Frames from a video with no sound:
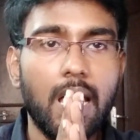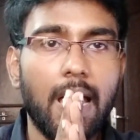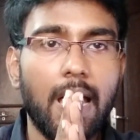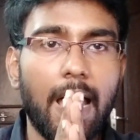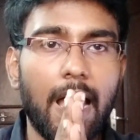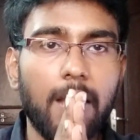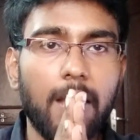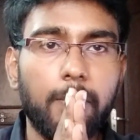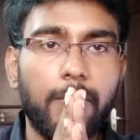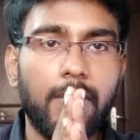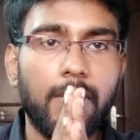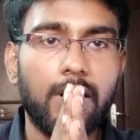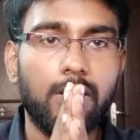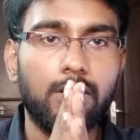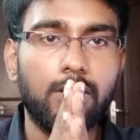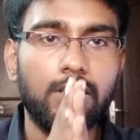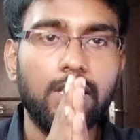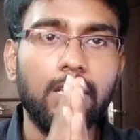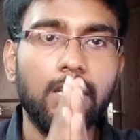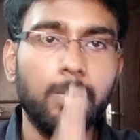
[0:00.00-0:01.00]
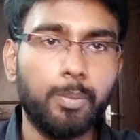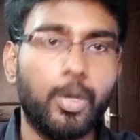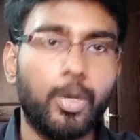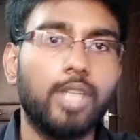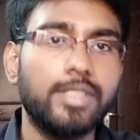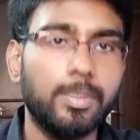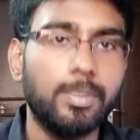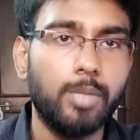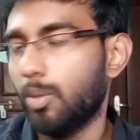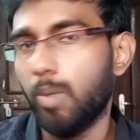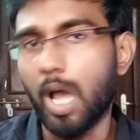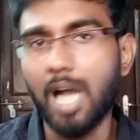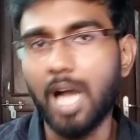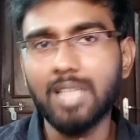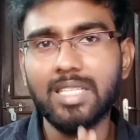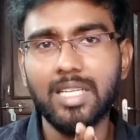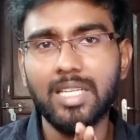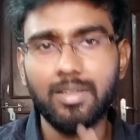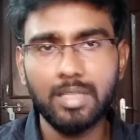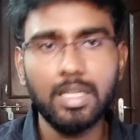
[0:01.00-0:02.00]
ஹேக் பண்றது வந்துட்டு இம்பாசிபிள்
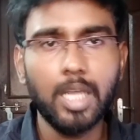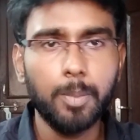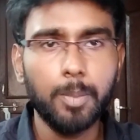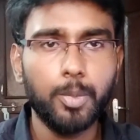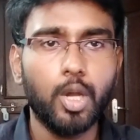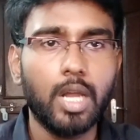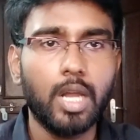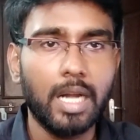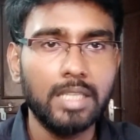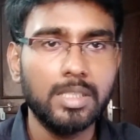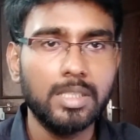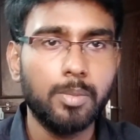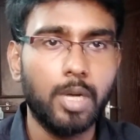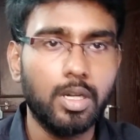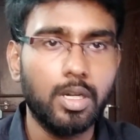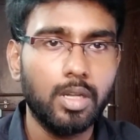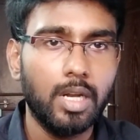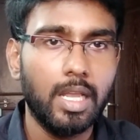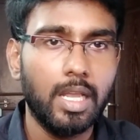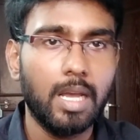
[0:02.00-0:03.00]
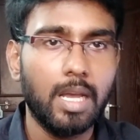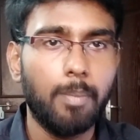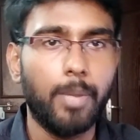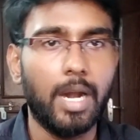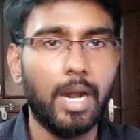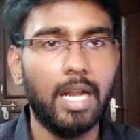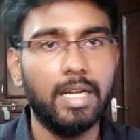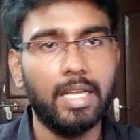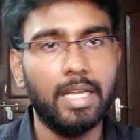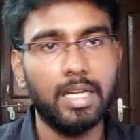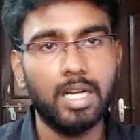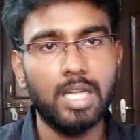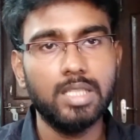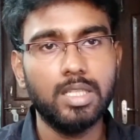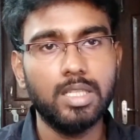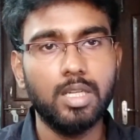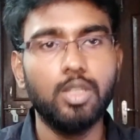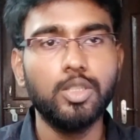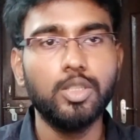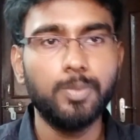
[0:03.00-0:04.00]
பிளாக்செயின் வந்து கிரிப்டோ கரன்சி மட்டும் இல்லைங்க பல
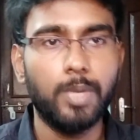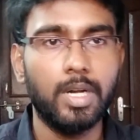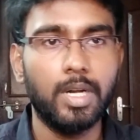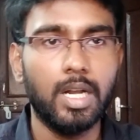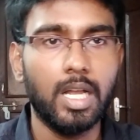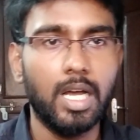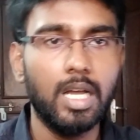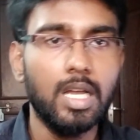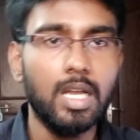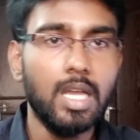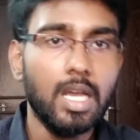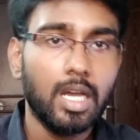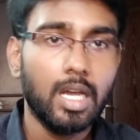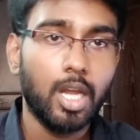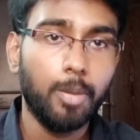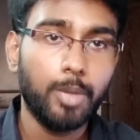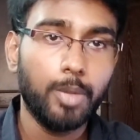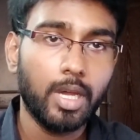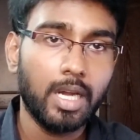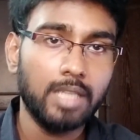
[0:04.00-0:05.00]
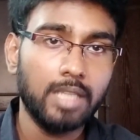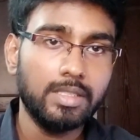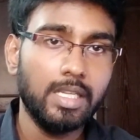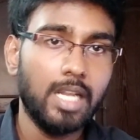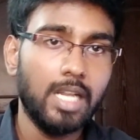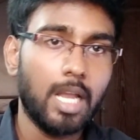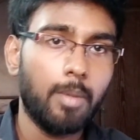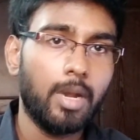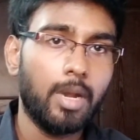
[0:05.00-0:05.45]
டெக்னாலஜிக்கு யூஸ் பண்ணலாம் கிரிப்டோ கரன்சி இல்லாம